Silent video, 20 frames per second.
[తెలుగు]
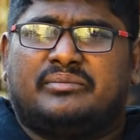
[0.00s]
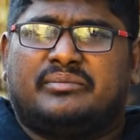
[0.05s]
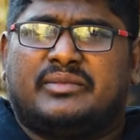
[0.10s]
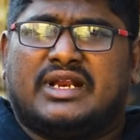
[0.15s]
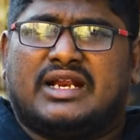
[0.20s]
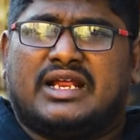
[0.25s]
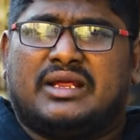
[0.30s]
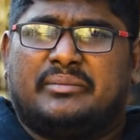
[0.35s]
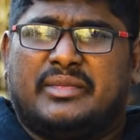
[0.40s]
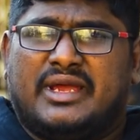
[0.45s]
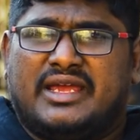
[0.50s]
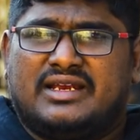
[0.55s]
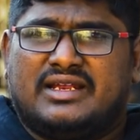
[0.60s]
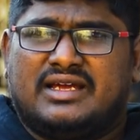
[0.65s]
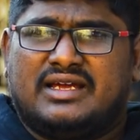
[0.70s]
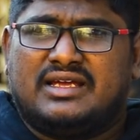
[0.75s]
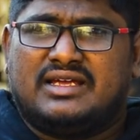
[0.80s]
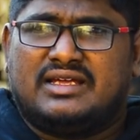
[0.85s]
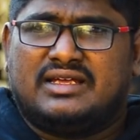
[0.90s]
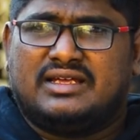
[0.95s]
మనకి
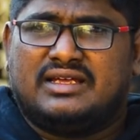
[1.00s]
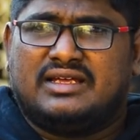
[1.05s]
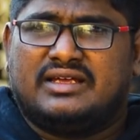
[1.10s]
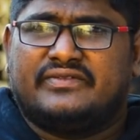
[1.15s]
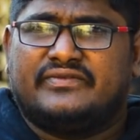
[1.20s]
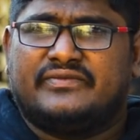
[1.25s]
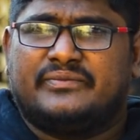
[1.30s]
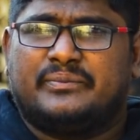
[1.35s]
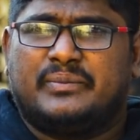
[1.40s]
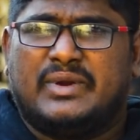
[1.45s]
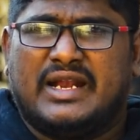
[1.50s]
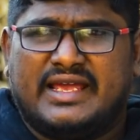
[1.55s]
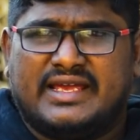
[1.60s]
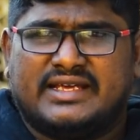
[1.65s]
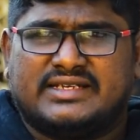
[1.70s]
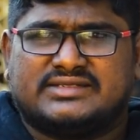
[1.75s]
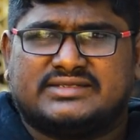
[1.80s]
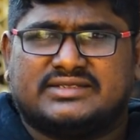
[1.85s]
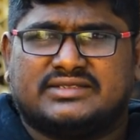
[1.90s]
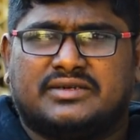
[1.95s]
మెయిన్గా
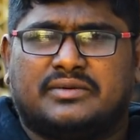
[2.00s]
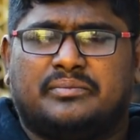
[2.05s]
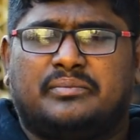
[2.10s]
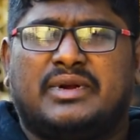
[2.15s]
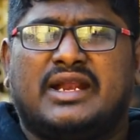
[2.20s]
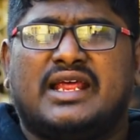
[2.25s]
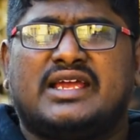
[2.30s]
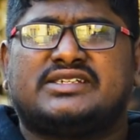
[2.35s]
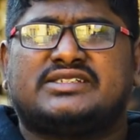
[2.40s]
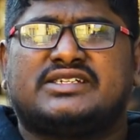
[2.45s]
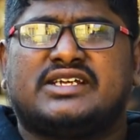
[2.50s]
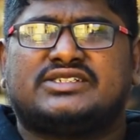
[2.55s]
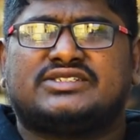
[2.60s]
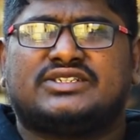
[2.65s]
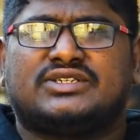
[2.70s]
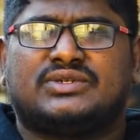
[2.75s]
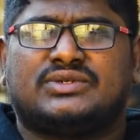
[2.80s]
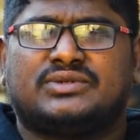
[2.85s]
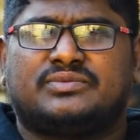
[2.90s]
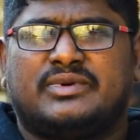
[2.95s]
ప్లేయర్స్ ప్లే
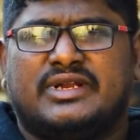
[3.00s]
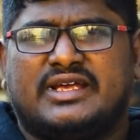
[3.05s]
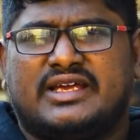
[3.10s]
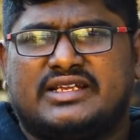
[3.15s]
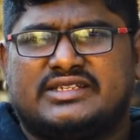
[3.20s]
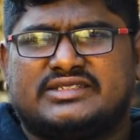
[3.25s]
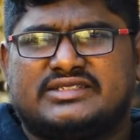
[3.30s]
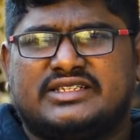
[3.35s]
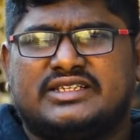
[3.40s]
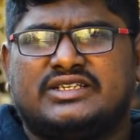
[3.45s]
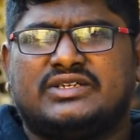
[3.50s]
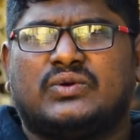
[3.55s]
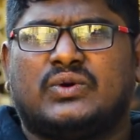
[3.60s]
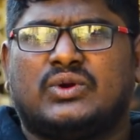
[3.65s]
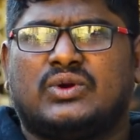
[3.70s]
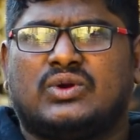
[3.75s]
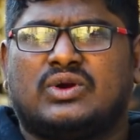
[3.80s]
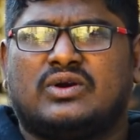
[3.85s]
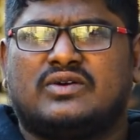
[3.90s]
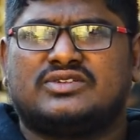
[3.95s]
స్టేషన్ టూ ప్లేయర్స్ని
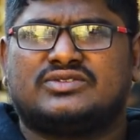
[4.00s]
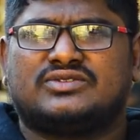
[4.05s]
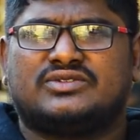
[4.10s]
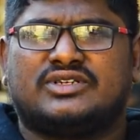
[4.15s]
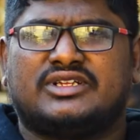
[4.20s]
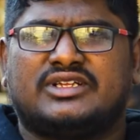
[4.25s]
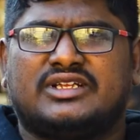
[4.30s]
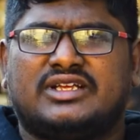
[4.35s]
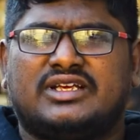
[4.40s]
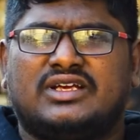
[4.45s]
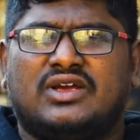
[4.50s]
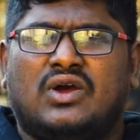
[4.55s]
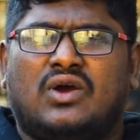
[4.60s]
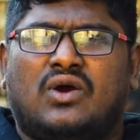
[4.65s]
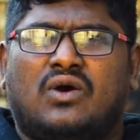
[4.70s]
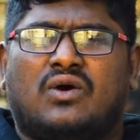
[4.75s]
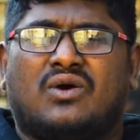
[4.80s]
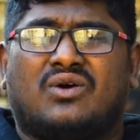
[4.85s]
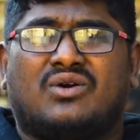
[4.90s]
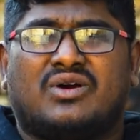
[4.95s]
కొనుక్కోవాల్సి ఉంటుంది
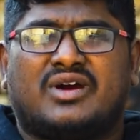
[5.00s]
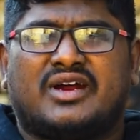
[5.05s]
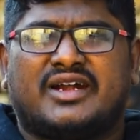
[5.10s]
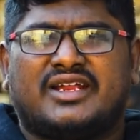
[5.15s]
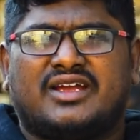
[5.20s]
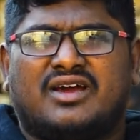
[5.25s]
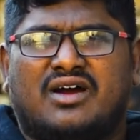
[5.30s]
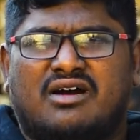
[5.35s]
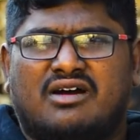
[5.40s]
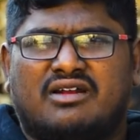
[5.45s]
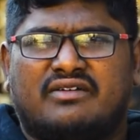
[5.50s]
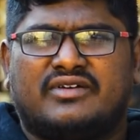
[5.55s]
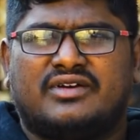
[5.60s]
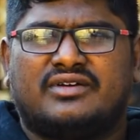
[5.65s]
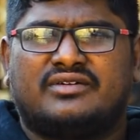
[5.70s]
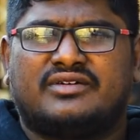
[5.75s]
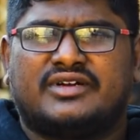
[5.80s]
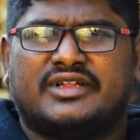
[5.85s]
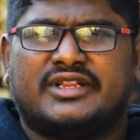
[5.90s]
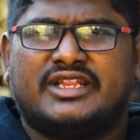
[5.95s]
ఒక్కొక్కటి ఆరు
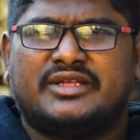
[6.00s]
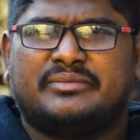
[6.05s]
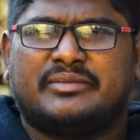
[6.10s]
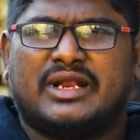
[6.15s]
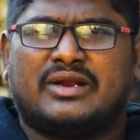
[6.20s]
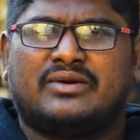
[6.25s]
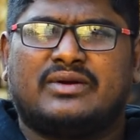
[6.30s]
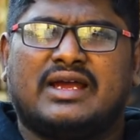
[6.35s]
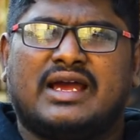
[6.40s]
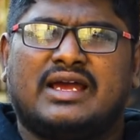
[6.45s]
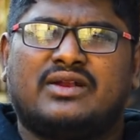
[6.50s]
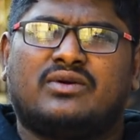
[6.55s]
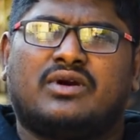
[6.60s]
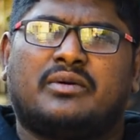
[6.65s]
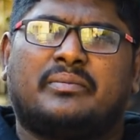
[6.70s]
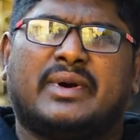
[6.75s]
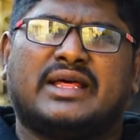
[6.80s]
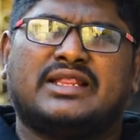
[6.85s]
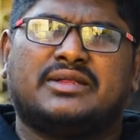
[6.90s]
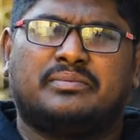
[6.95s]
వేలు ఉంటుంది మనం కానీ
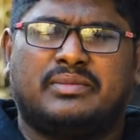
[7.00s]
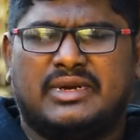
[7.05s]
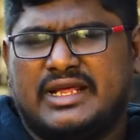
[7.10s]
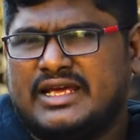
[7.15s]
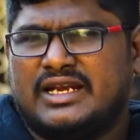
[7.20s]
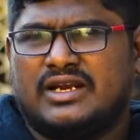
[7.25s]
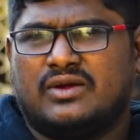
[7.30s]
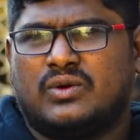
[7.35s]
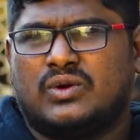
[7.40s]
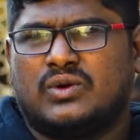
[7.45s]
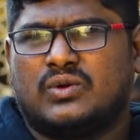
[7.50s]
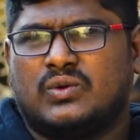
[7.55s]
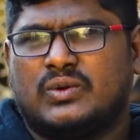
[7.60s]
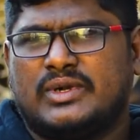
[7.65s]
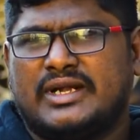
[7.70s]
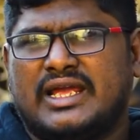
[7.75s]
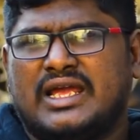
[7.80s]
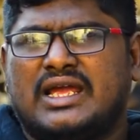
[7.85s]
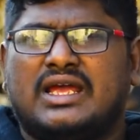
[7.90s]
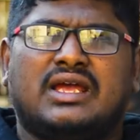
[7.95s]
ఒక పది ప్లేయర్లు
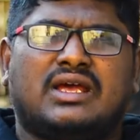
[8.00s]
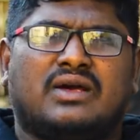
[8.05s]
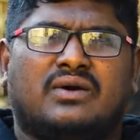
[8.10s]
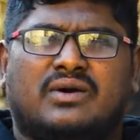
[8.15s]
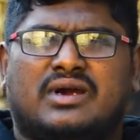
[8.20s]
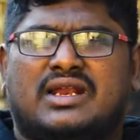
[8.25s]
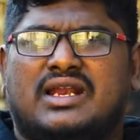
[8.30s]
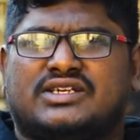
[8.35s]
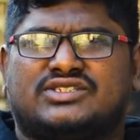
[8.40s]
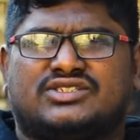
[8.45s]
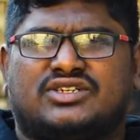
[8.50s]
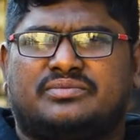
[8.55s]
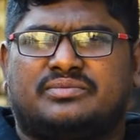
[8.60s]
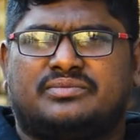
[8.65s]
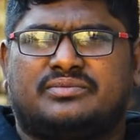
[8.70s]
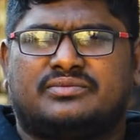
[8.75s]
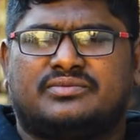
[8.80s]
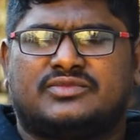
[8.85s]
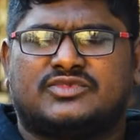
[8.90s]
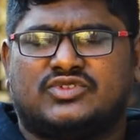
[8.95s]
కొనుక్కుంటే ఒక లక్ష
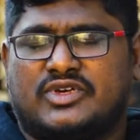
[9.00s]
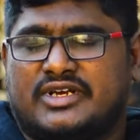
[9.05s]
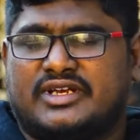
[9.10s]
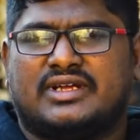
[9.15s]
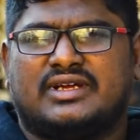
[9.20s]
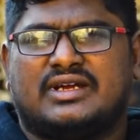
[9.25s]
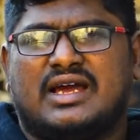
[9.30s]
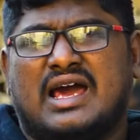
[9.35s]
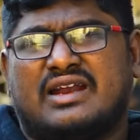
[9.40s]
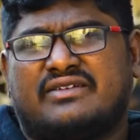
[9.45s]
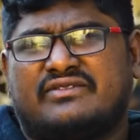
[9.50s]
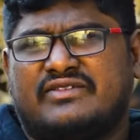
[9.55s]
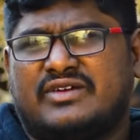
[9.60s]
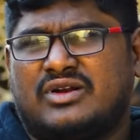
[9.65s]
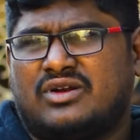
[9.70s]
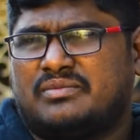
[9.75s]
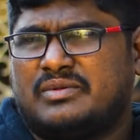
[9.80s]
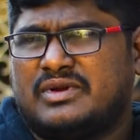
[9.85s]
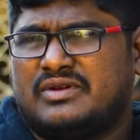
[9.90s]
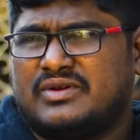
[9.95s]
రూపాయ సారీ అరవై
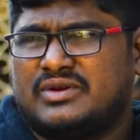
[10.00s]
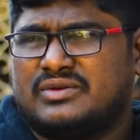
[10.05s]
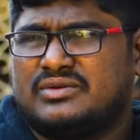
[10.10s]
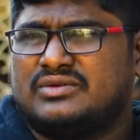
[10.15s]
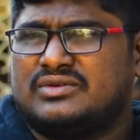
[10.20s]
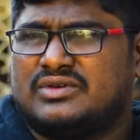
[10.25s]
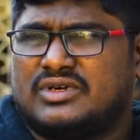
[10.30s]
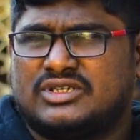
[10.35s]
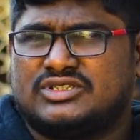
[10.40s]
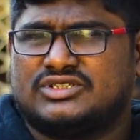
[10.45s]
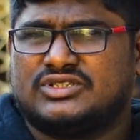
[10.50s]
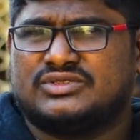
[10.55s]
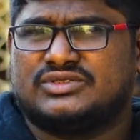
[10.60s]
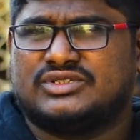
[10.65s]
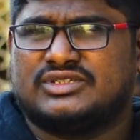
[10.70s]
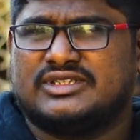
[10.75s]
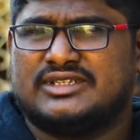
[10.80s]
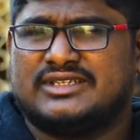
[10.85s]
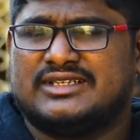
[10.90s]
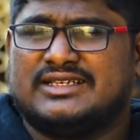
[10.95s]
వేల రూపాయల వరకు ఖర్చు
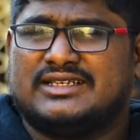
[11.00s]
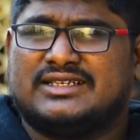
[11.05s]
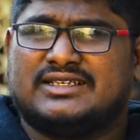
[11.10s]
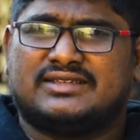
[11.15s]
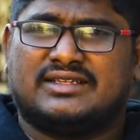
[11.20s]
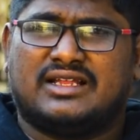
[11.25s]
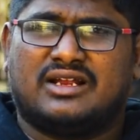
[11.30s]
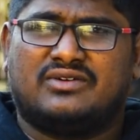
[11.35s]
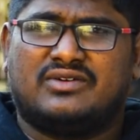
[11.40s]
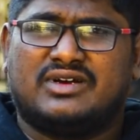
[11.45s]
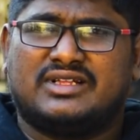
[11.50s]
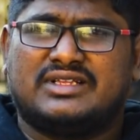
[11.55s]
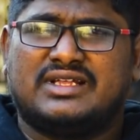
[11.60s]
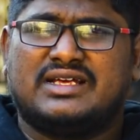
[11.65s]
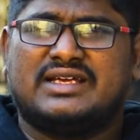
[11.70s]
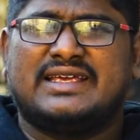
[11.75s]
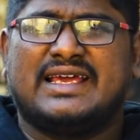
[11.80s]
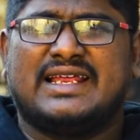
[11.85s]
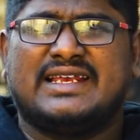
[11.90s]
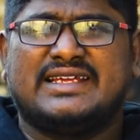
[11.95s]
అవుతుంది తర్వాత
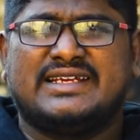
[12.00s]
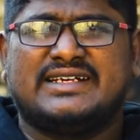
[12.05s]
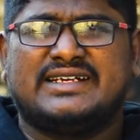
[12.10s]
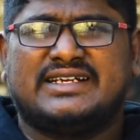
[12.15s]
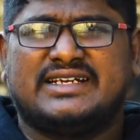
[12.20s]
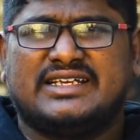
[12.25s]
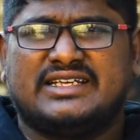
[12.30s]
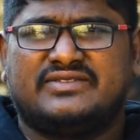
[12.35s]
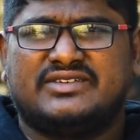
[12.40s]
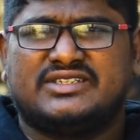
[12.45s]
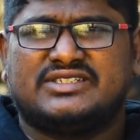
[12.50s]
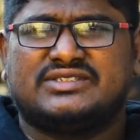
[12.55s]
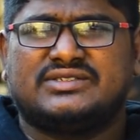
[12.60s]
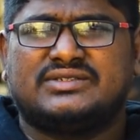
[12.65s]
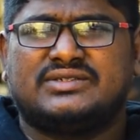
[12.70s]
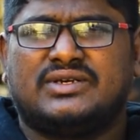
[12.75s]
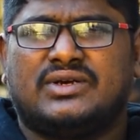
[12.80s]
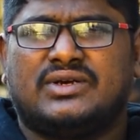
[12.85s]
ఎల్ఈడి టీవీస్